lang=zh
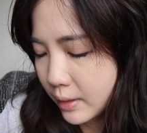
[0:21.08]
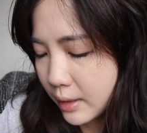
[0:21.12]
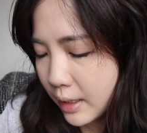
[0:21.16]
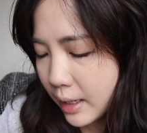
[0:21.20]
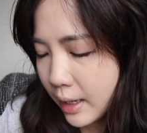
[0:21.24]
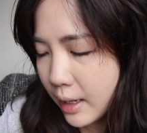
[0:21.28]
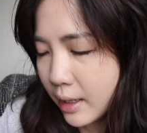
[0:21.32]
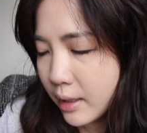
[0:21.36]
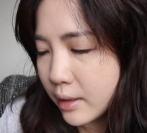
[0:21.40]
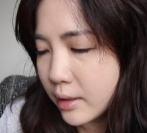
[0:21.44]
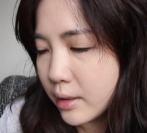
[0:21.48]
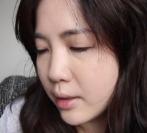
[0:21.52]

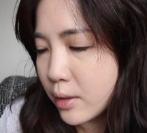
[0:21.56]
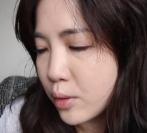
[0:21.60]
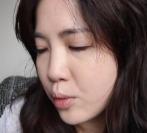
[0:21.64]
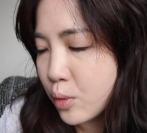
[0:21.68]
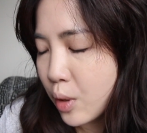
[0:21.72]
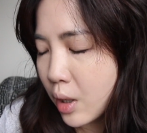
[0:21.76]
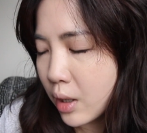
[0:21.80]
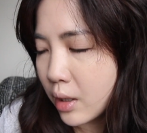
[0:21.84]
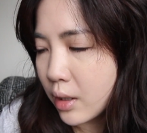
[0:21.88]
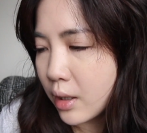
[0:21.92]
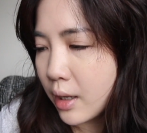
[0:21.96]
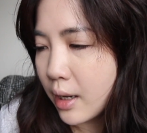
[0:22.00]
然后
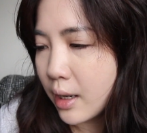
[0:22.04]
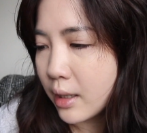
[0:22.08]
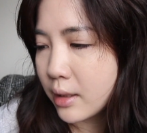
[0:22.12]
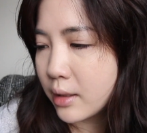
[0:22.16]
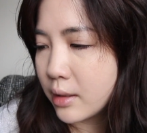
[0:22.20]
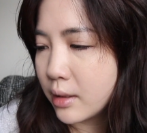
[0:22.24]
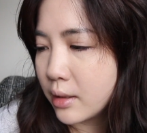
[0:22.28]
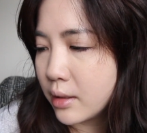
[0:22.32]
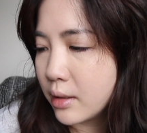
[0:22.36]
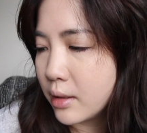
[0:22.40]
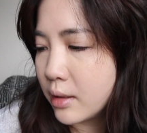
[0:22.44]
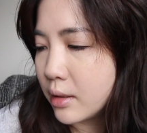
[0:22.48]
它
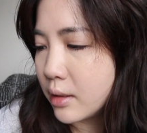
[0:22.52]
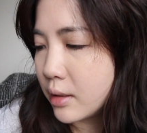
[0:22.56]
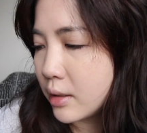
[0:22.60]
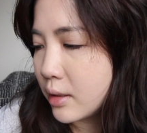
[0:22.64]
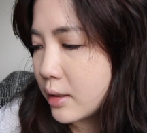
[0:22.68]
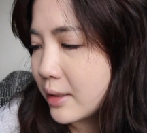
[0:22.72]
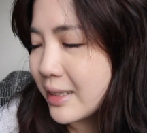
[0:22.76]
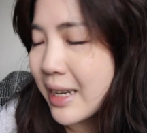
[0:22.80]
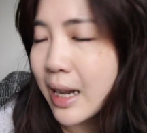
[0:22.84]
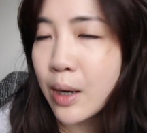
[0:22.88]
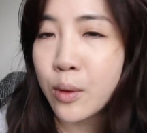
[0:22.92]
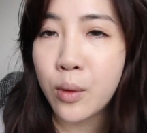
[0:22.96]
的
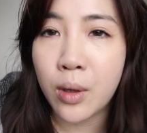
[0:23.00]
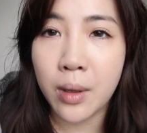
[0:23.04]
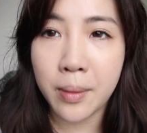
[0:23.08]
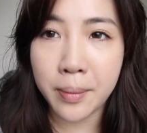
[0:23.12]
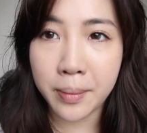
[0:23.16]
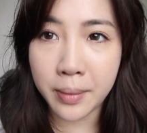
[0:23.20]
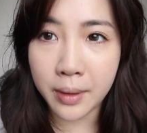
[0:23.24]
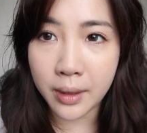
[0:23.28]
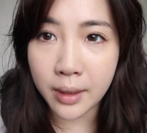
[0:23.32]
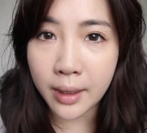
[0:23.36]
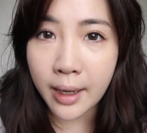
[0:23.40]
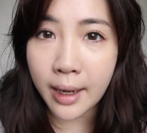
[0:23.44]
价位
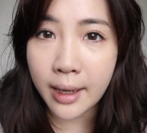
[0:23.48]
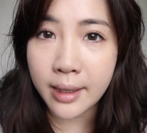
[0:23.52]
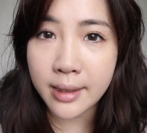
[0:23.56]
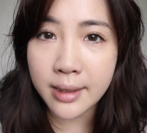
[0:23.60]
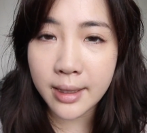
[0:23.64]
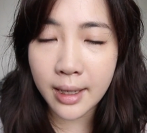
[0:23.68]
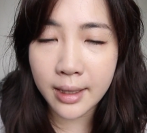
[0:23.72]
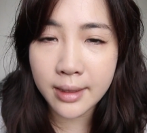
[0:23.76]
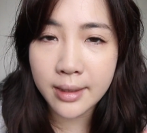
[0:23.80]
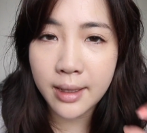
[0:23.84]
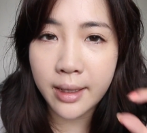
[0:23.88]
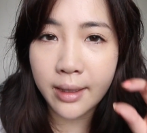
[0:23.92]
比开
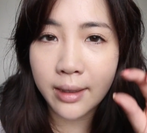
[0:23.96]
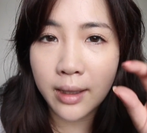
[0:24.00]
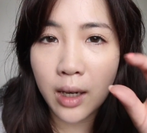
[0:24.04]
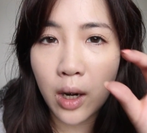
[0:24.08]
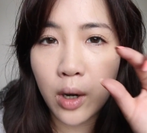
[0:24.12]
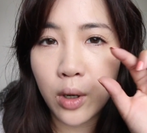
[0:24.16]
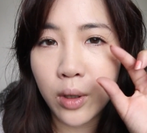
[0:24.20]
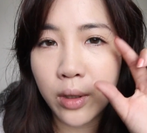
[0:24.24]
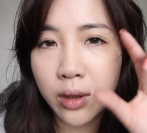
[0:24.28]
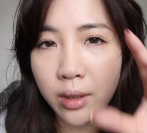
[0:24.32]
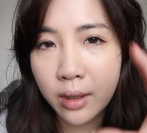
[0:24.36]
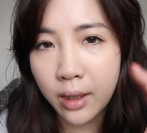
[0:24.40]
价再
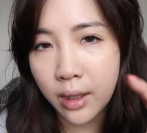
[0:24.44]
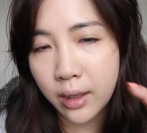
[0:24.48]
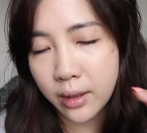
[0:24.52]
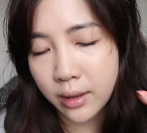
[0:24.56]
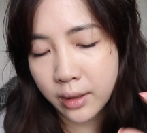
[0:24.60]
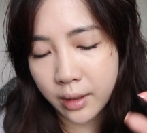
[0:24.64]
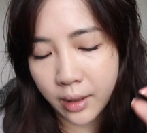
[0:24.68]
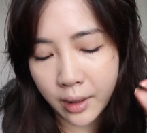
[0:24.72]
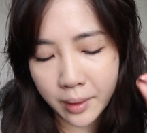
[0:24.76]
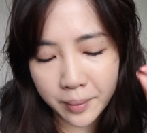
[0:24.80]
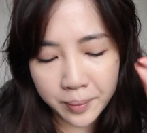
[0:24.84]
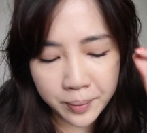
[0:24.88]
高一点
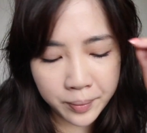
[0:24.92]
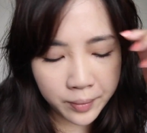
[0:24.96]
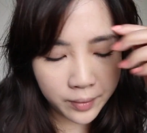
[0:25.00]
点。